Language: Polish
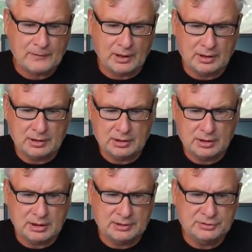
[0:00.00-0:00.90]

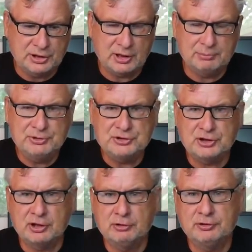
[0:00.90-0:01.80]
E, Andrija
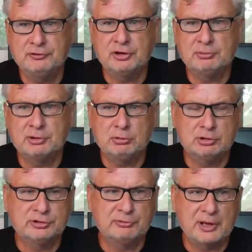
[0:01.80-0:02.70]
Rabińskiego i firmy
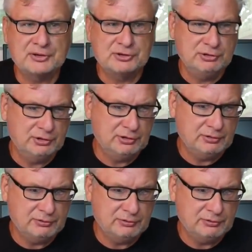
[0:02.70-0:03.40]
World of Boxing i